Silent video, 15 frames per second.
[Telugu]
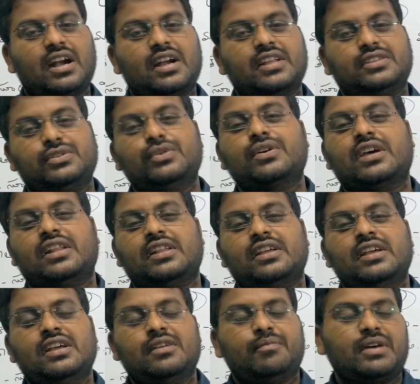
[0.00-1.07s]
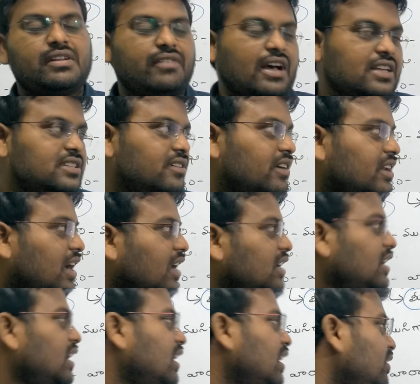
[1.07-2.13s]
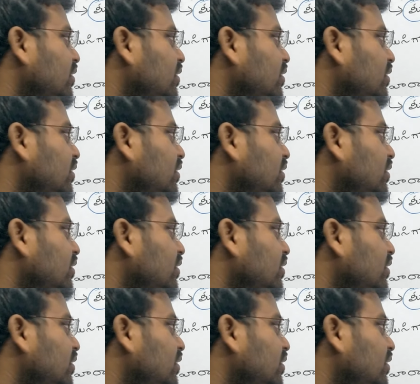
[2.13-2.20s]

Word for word: నాటే జోక్ అది మరి వాస్తవానికి అట్లా